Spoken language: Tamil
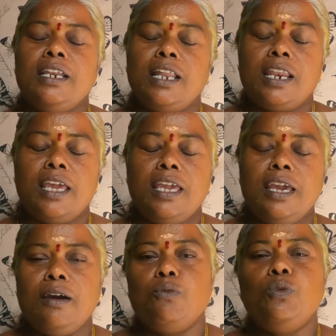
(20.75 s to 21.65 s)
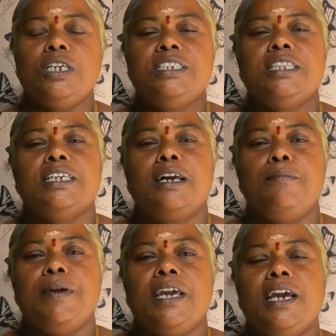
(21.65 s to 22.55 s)
நிறைய ஊட்டச்சத்துக்கள்
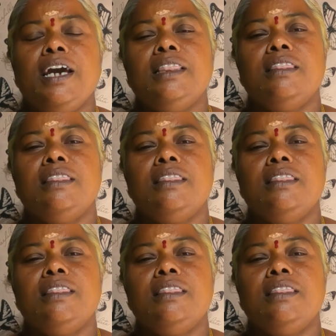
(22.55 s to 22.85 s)
மிக்க